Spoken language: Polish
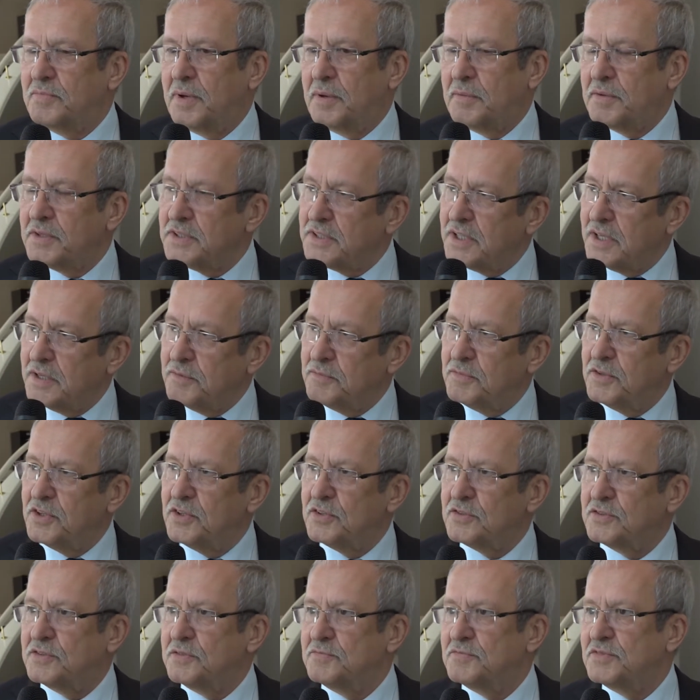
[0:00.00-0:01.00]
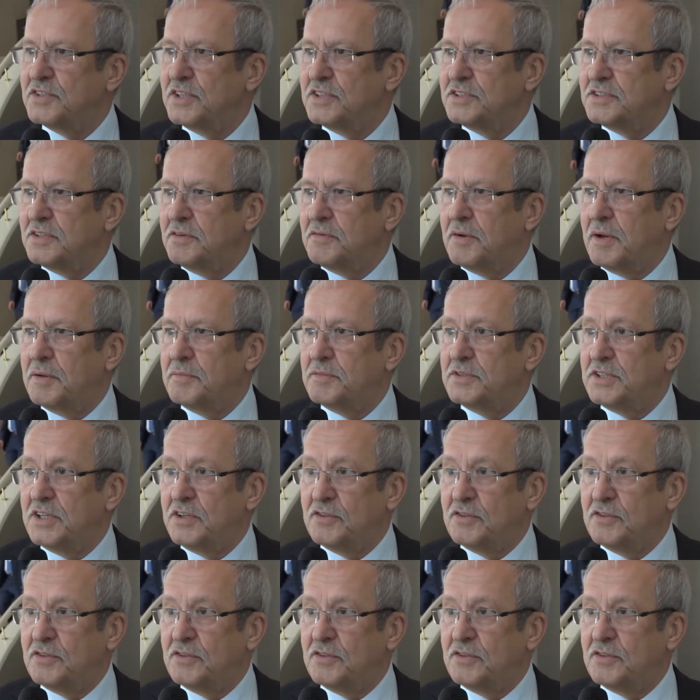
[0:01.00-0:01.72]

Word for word: Pamiętajmy o tym, że działamy